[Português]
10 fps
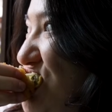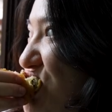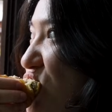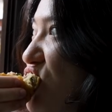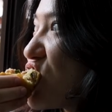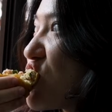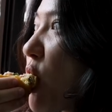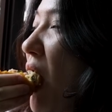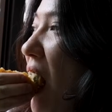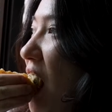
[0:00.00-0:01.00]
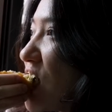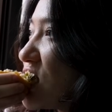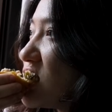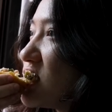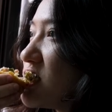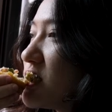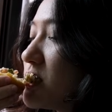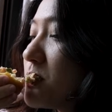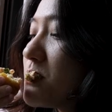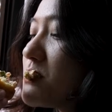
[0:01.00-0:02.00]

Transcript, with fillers: das fábricas da época. Atualização,